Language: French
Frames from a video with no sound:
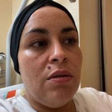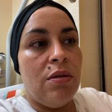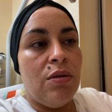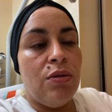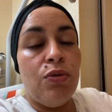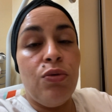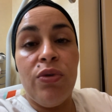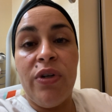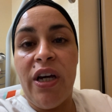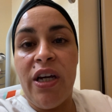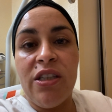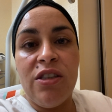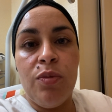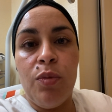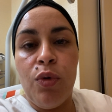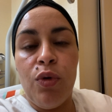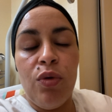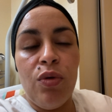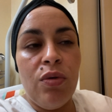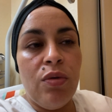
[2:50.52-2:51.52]

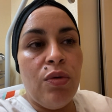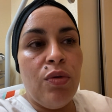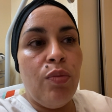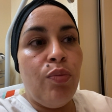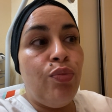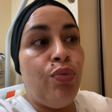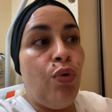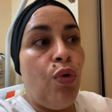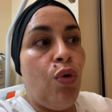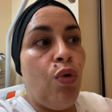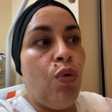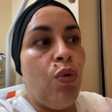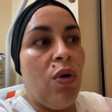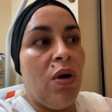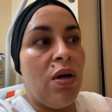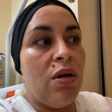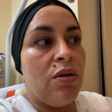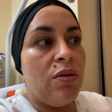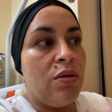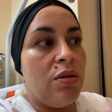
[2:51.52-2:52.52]
concrètement,
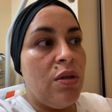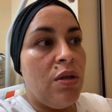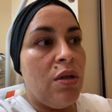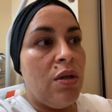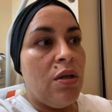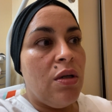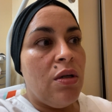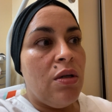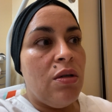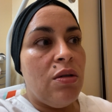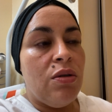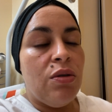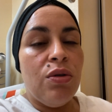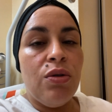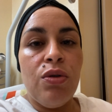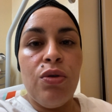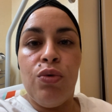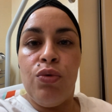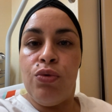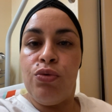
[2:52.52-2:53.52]
pourquoi
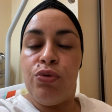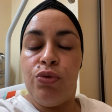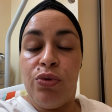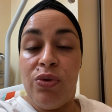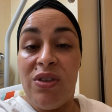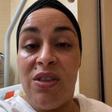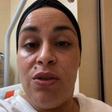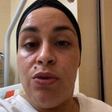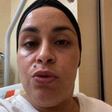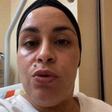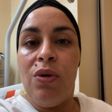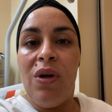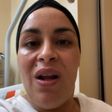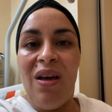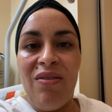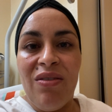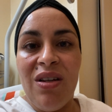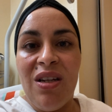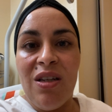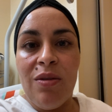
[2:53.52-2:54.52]
euh, on te dit de te
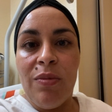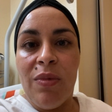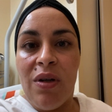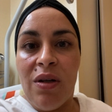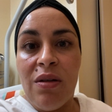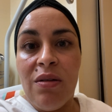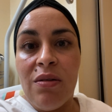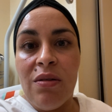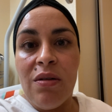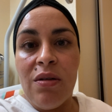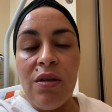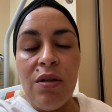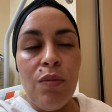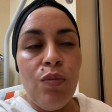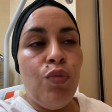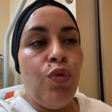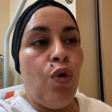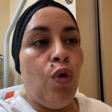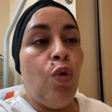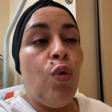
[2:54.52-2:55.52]
laver les mains,
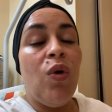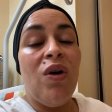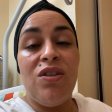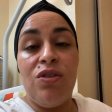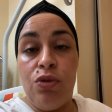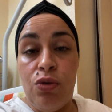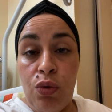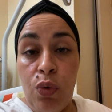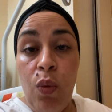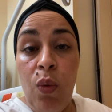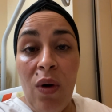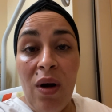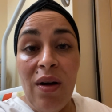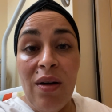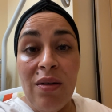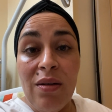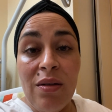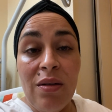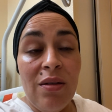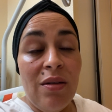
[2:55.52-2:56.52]
pourquoi toi,
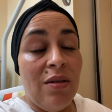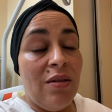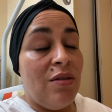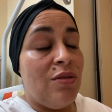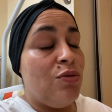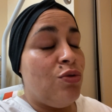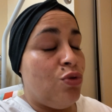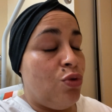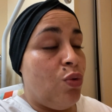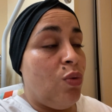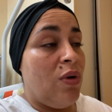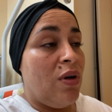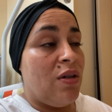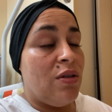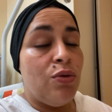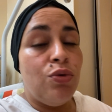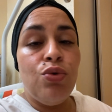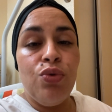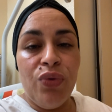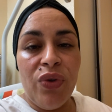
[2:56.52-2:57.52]
toi,
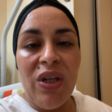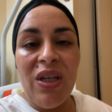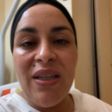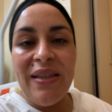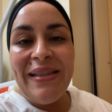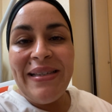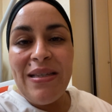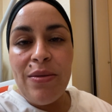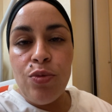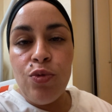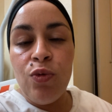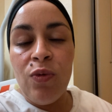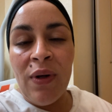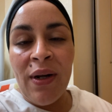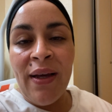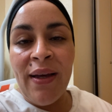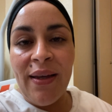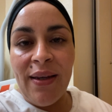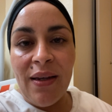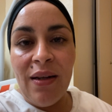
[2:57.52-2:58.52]
tu ferais exception à
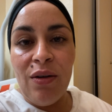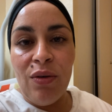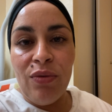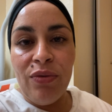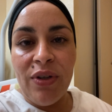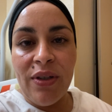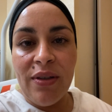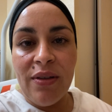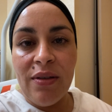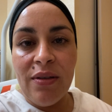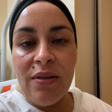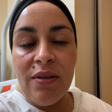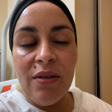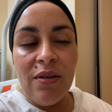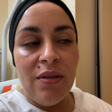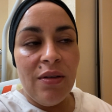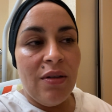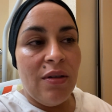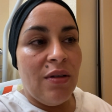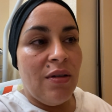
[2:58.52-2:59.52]
la règle en fait
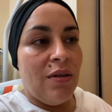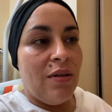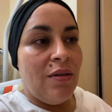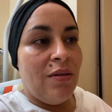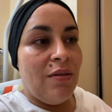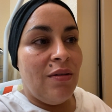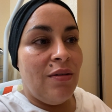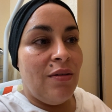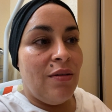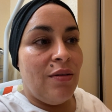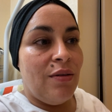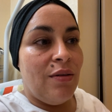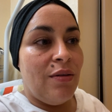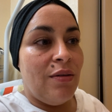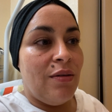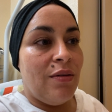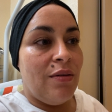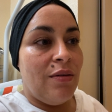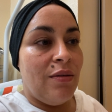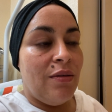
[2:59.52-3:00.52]

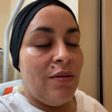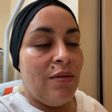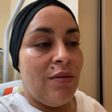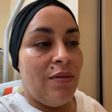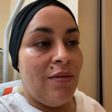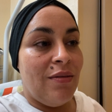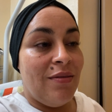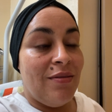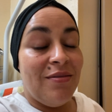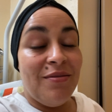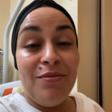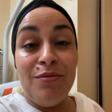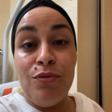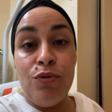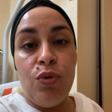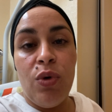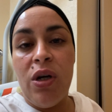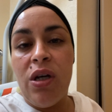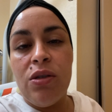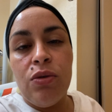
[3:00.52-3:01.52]
euh,
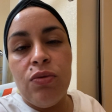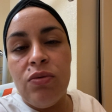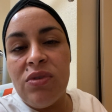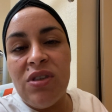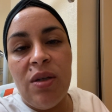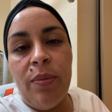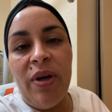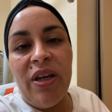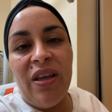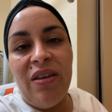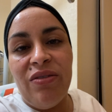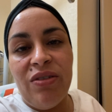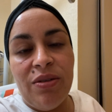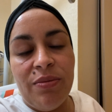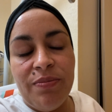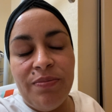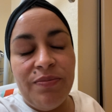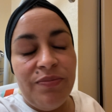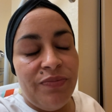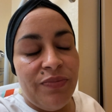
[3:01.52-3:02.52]
Ouais, donc ça m'a gavé.
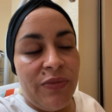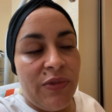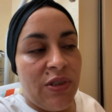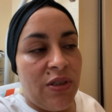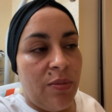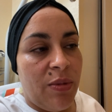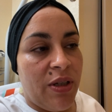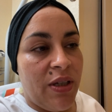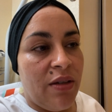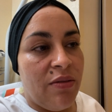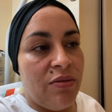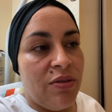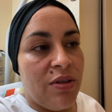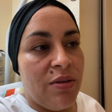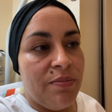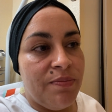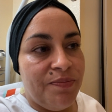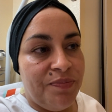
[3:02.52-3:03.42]
Ça m'a gavé.